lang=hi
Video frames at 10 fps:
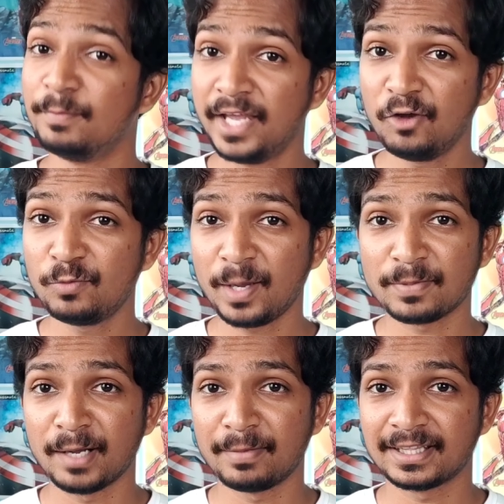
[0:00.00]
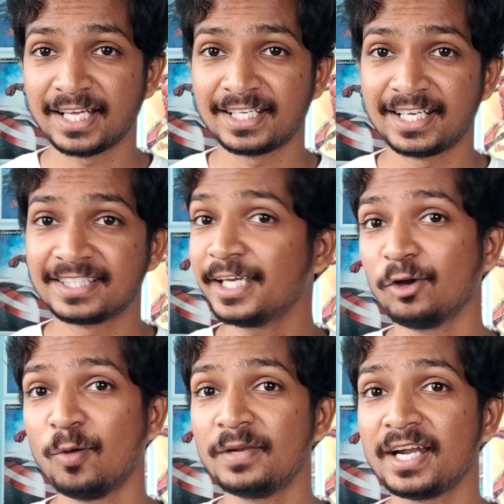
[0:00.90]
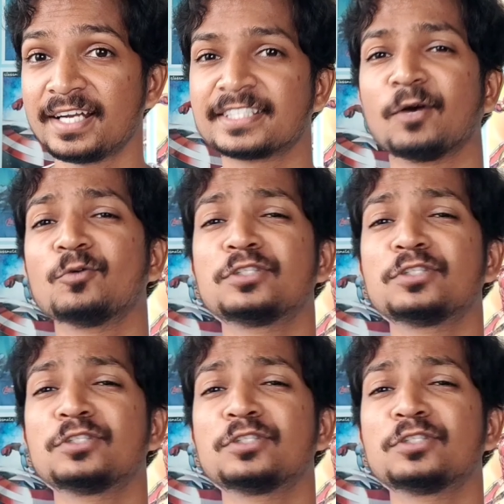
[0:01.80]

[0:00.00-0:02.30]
मेव भी अपना बदला ले लेती है होमलैंडर से